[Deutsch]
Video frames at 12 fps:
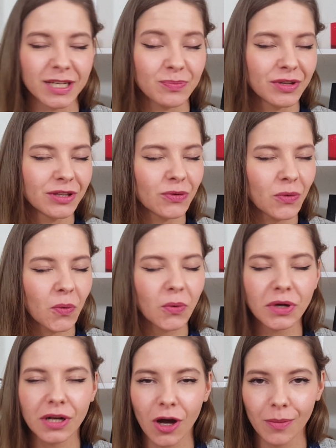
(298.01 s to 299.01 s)
Ich bin
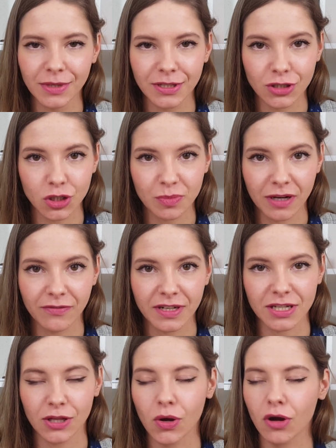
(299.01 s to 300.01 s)
unglaublich gespannt,
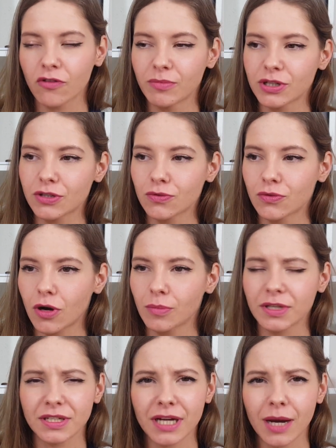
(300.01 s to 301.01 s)
was da noch auf mich
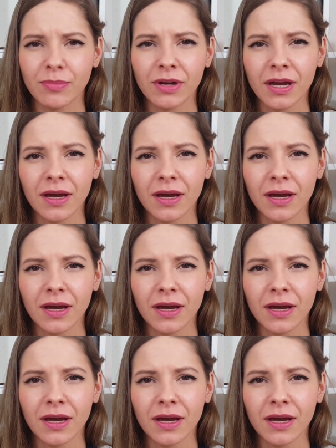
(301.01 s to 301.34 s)
zukommt. Ich habe